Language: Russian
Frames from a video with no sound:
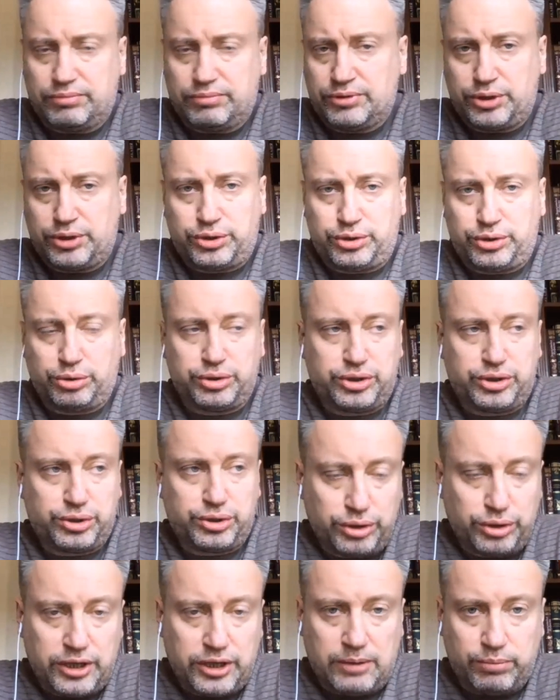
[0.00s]
суд,
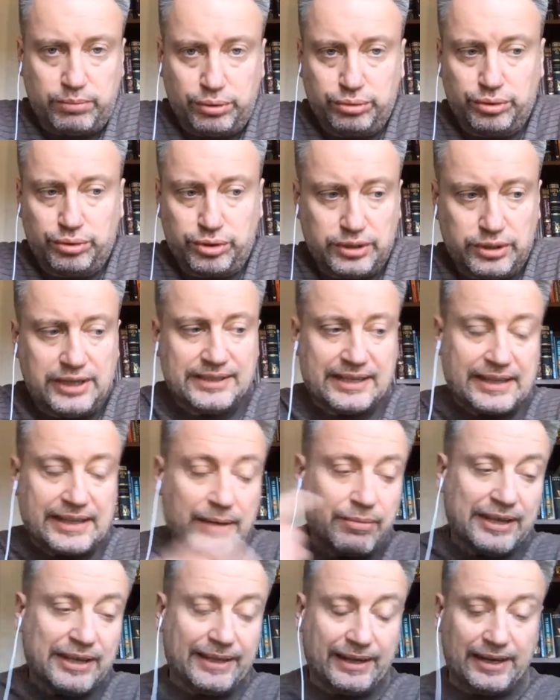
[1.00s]
суды будут судиться.
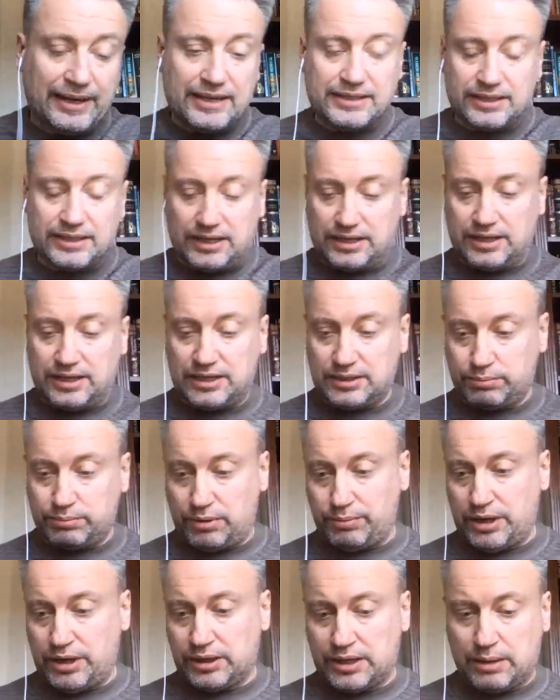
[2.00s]
Там интереснее есть
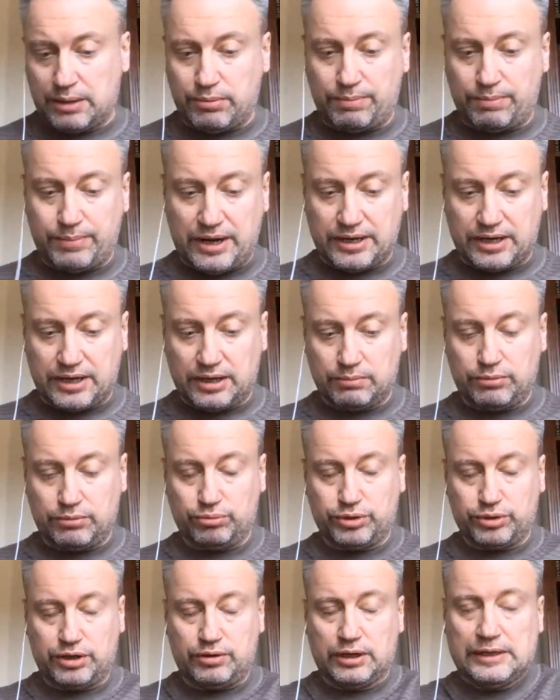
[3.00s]
момент, там опять как бы у
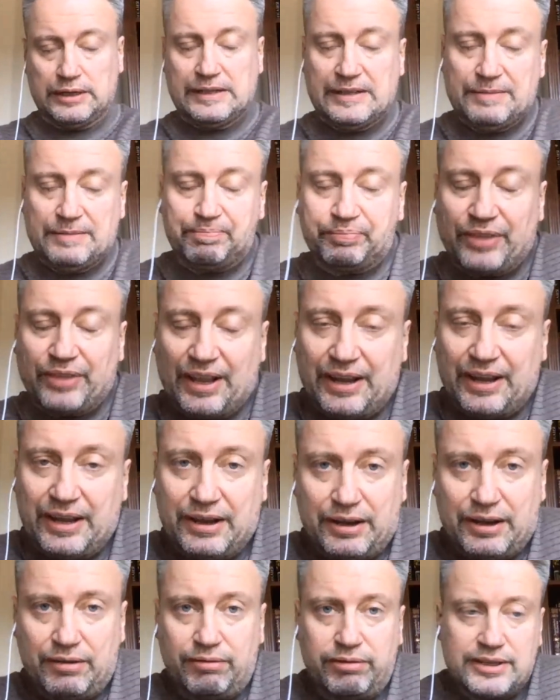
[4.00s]
них э,
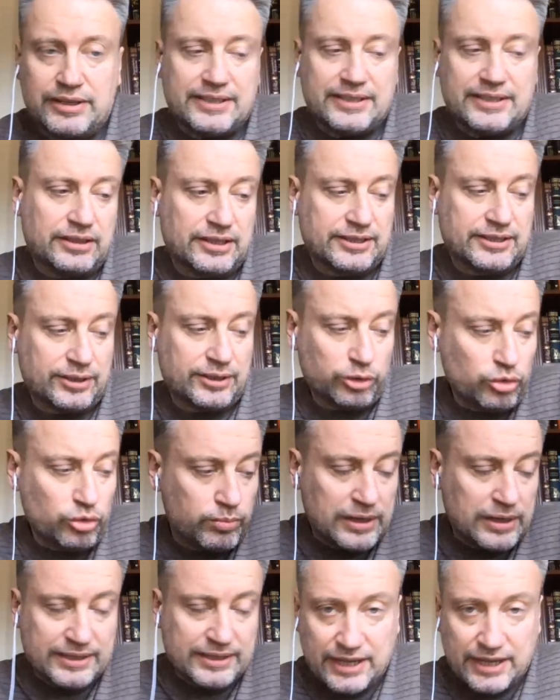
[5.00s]
возникла
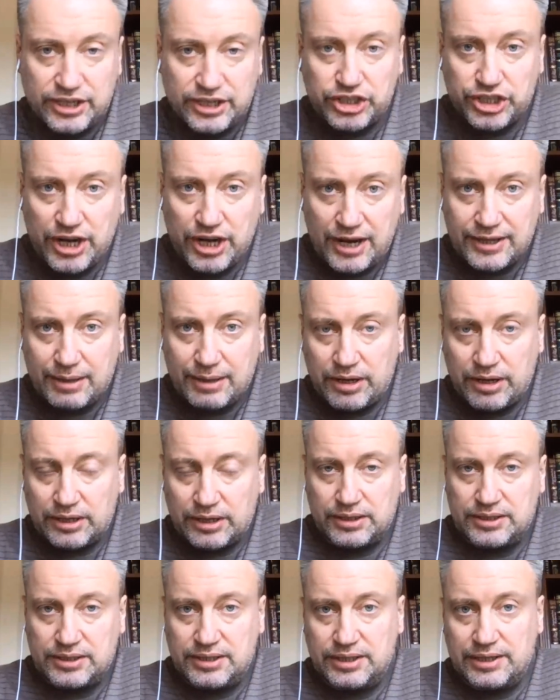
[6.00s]
заруба с датчанами
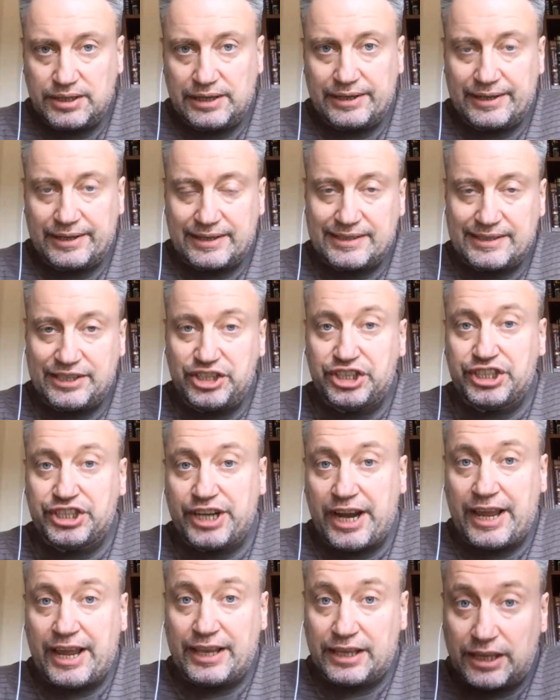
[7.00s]
относительно
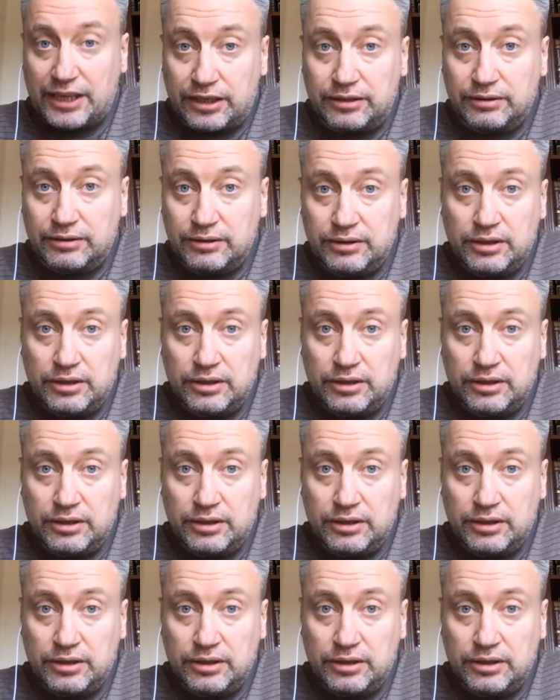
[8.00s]
разрешений.